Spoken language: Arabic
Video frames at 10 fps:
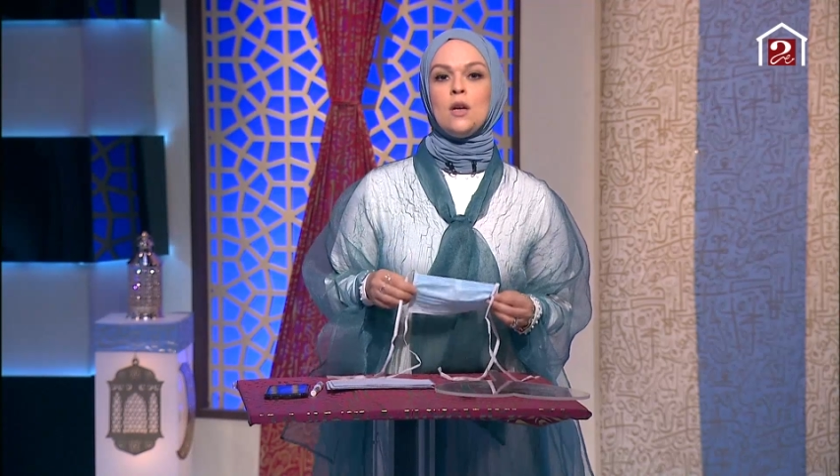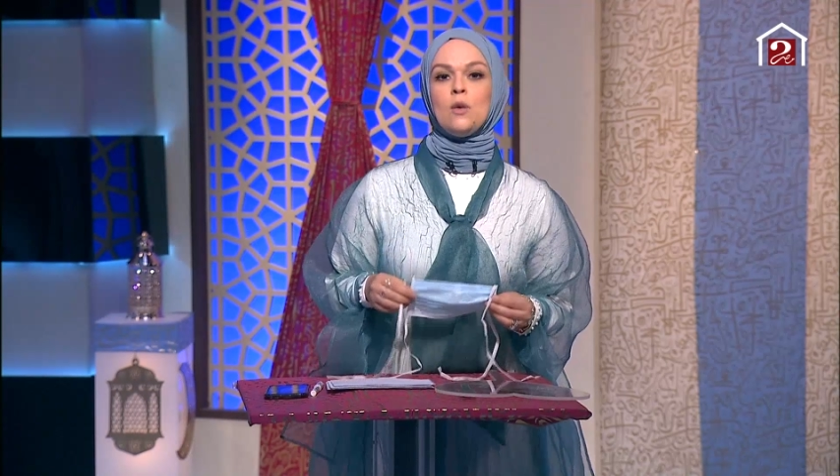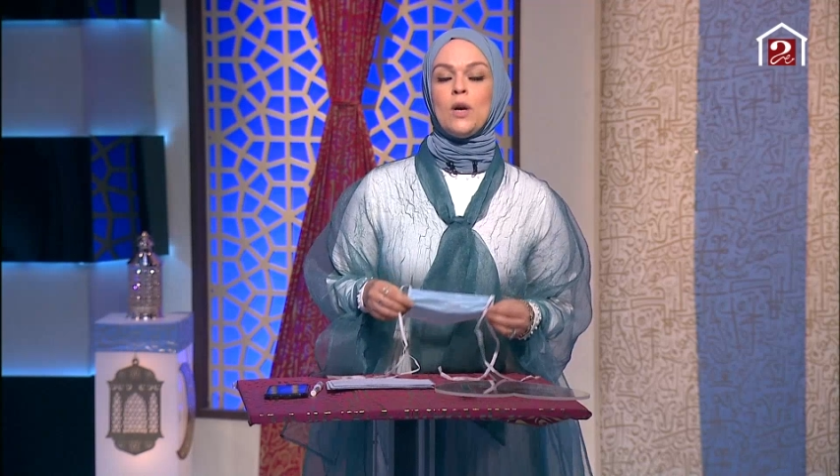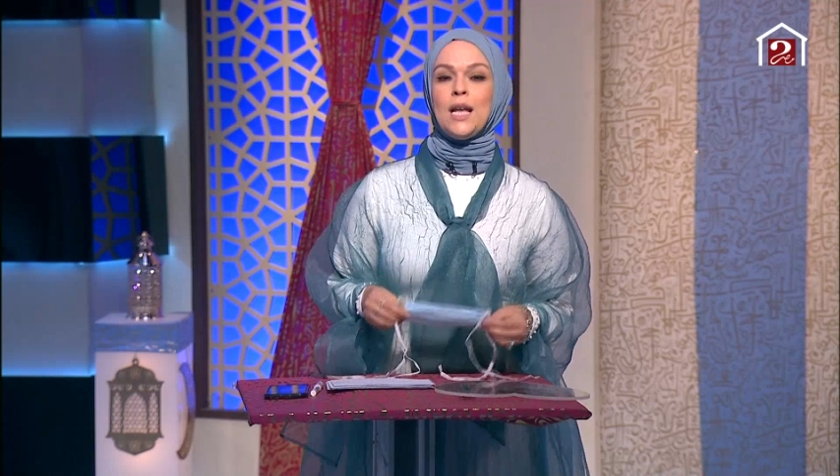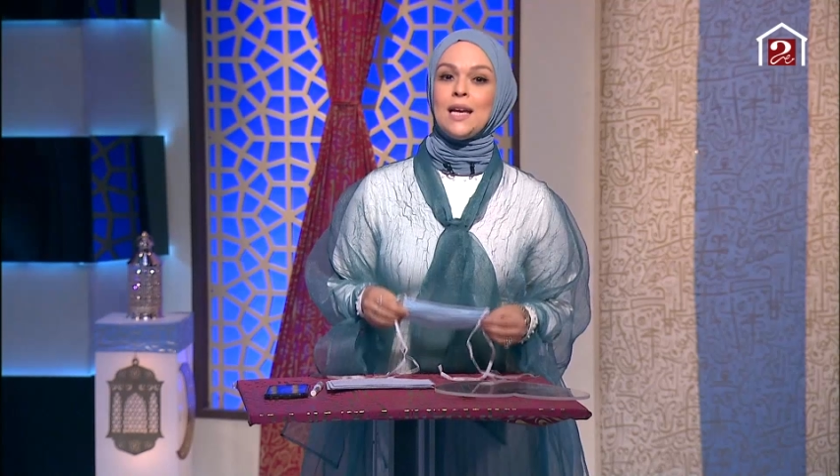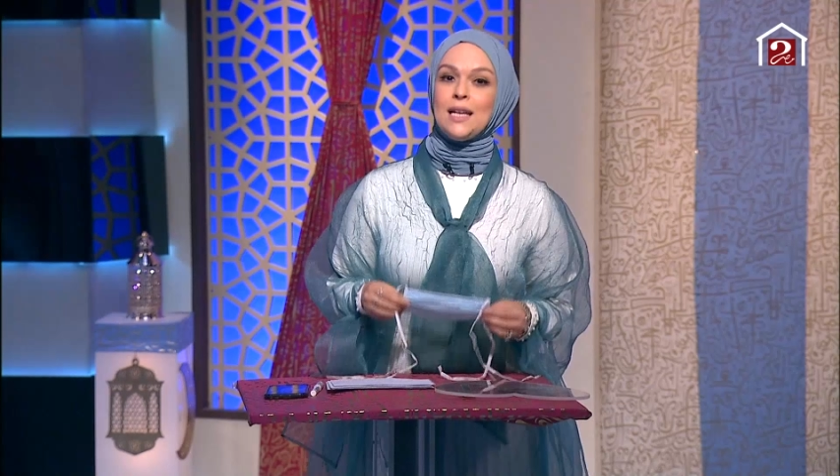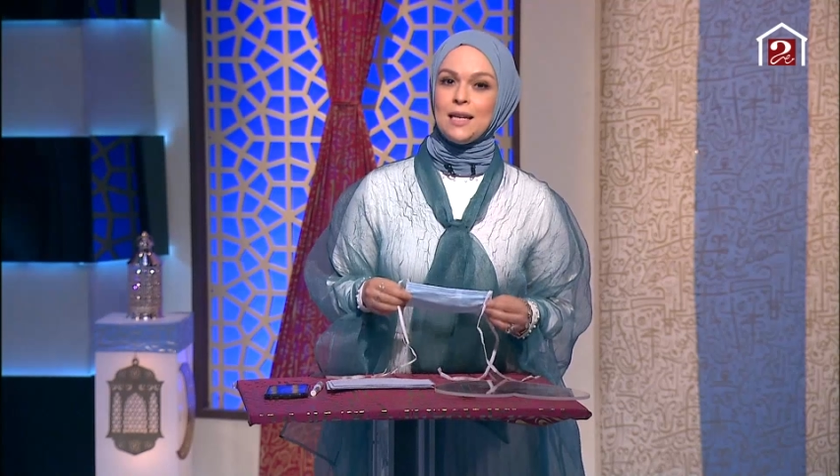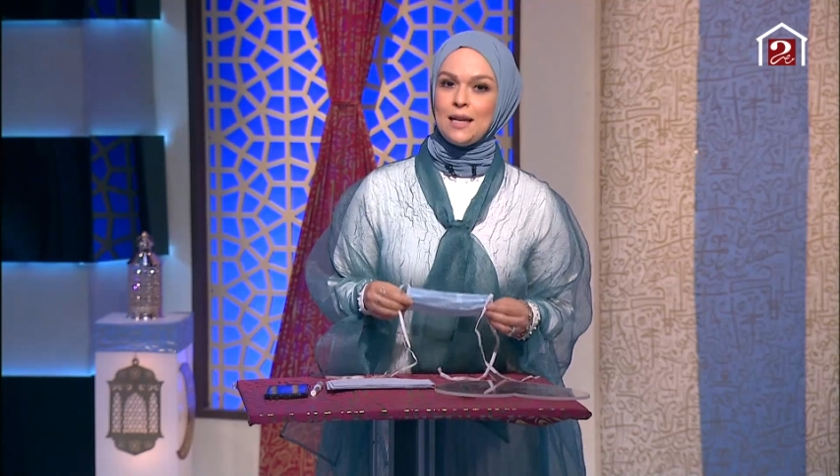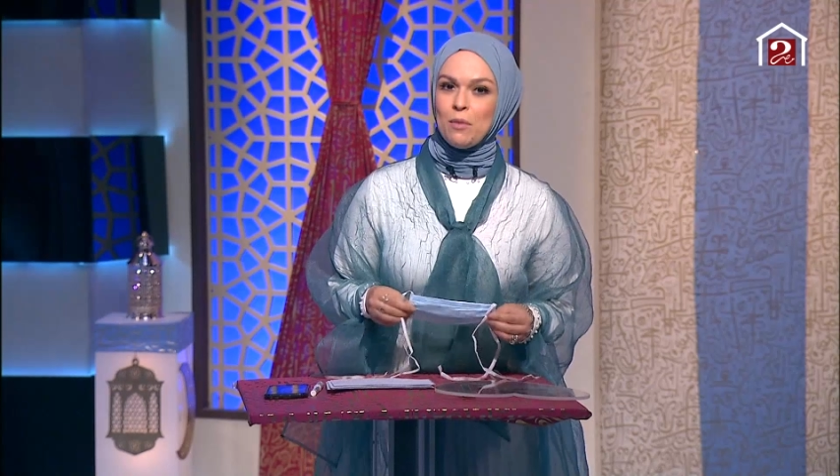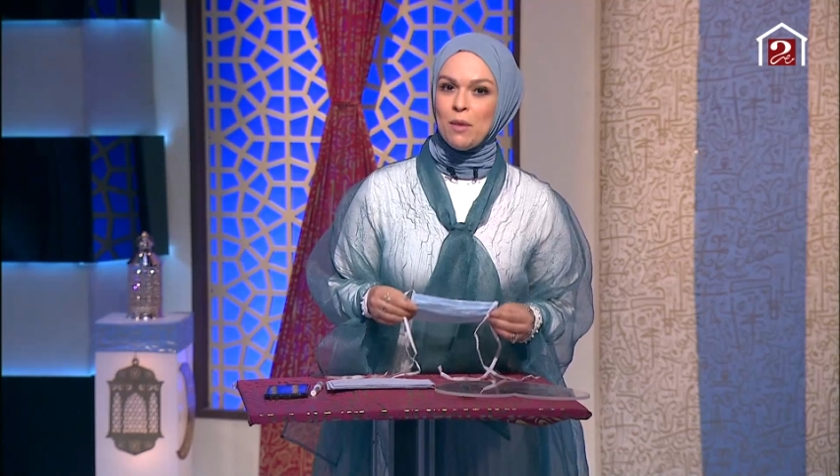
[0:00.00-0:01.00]
ولكن
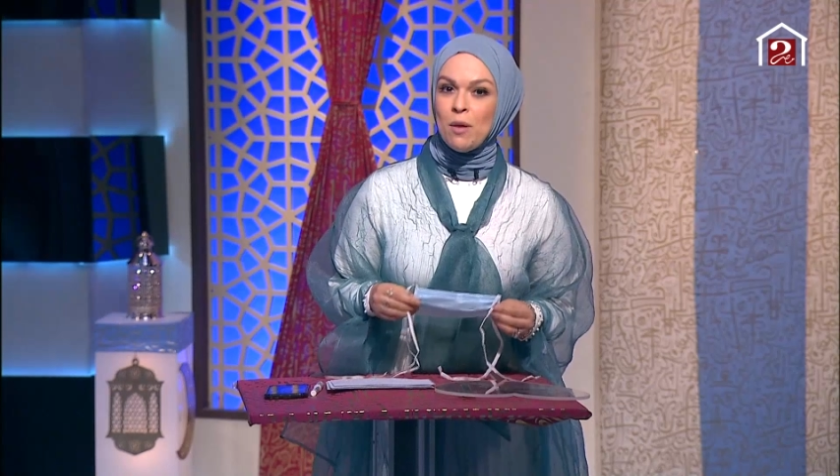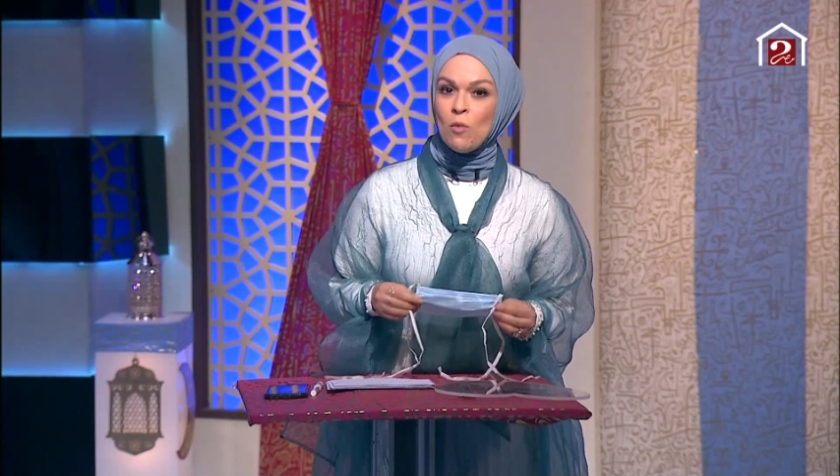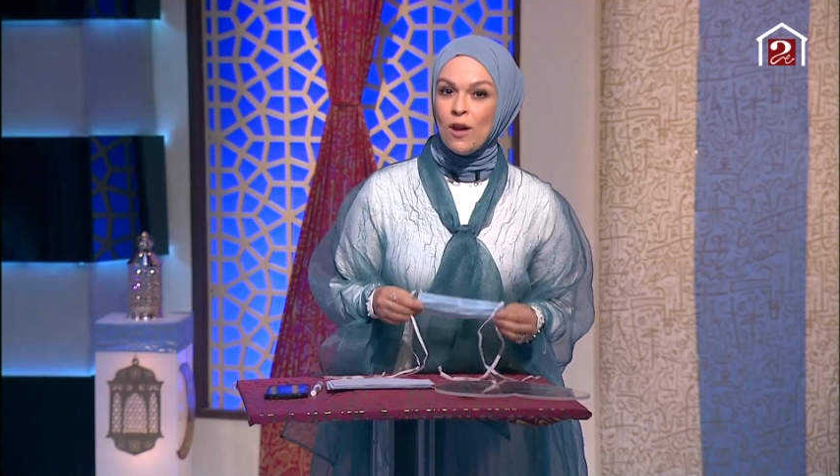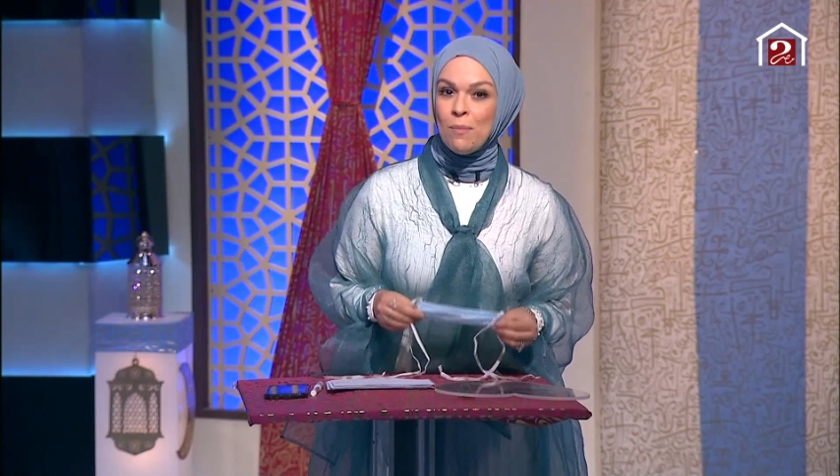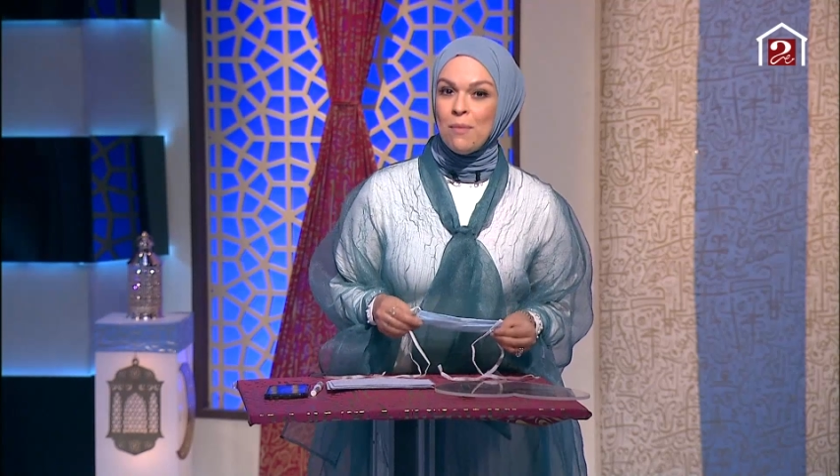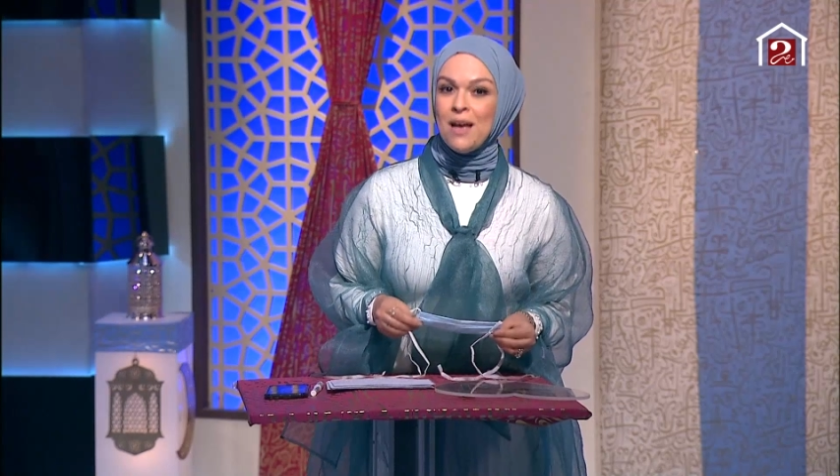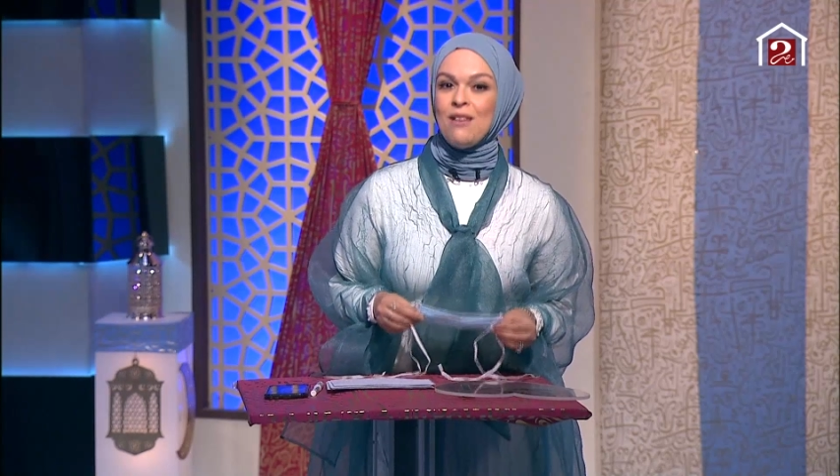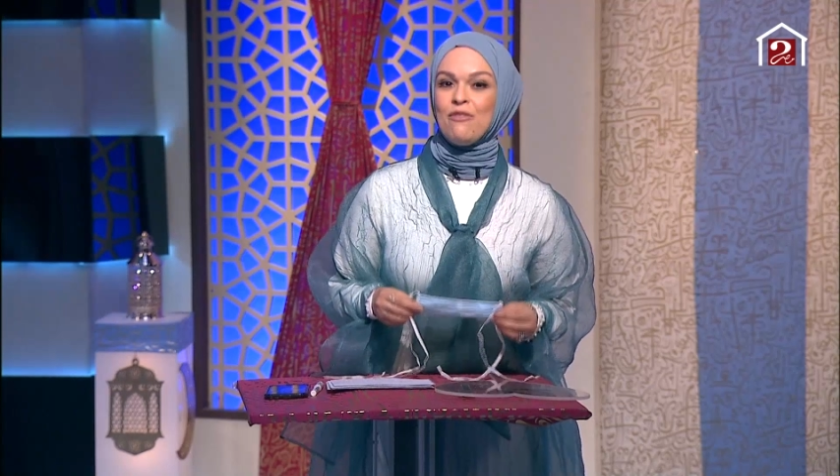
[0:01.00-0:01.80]
الكمامه مهمه